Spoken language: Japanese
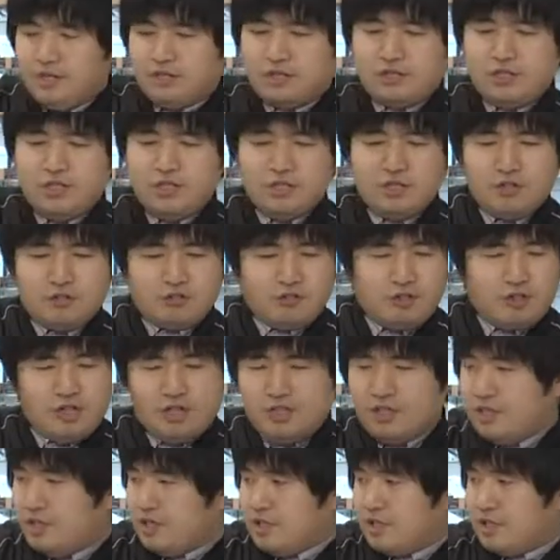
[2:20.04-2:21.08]
垂直
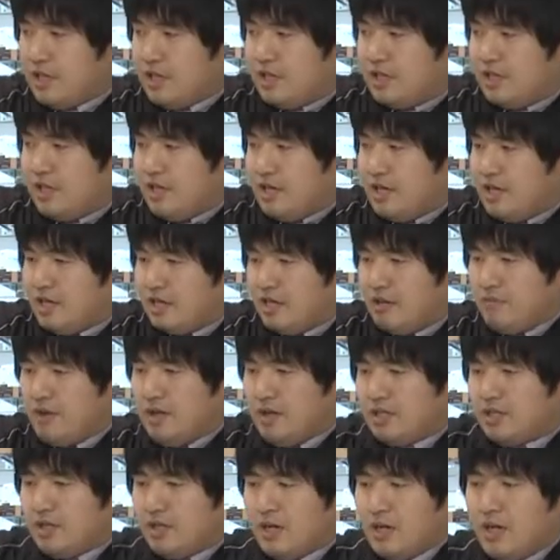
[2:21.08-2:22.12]
に設定でき
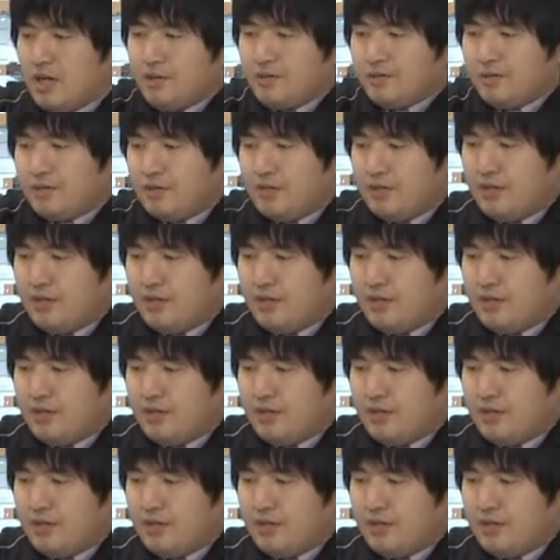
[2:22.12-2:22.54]
ましたら